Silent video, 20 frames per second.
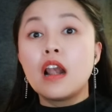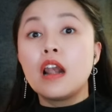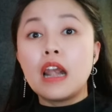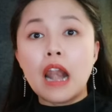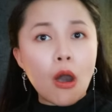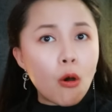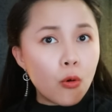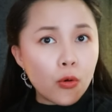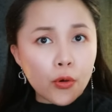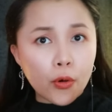
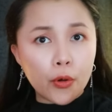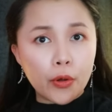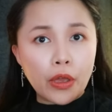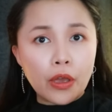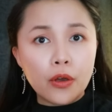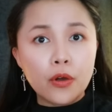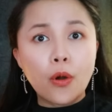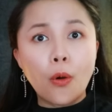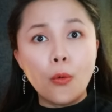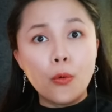lâu rồi
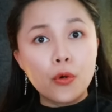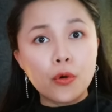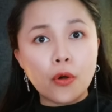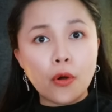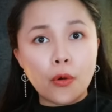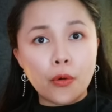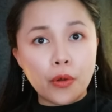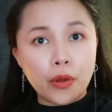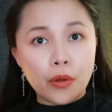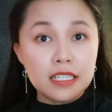cũ
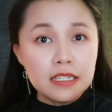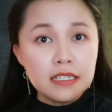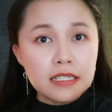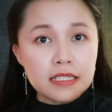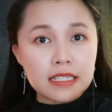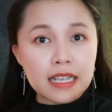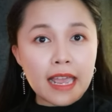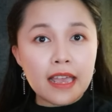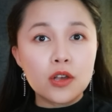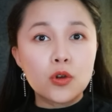rồi chính
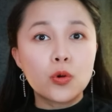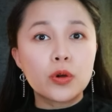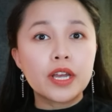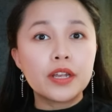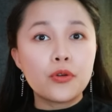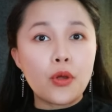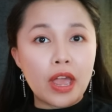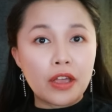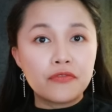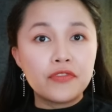xác của
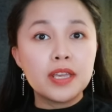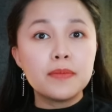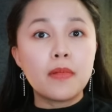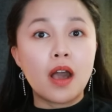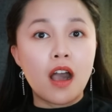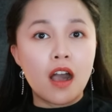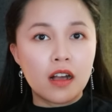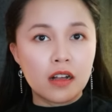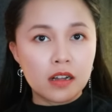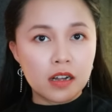cái đoạn phim
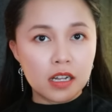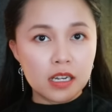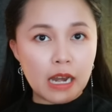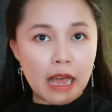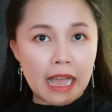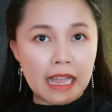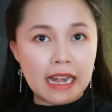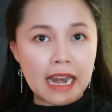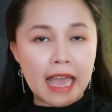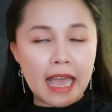mà họ coi
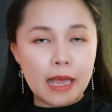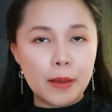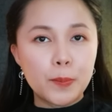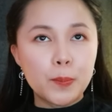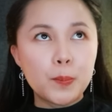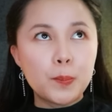lại là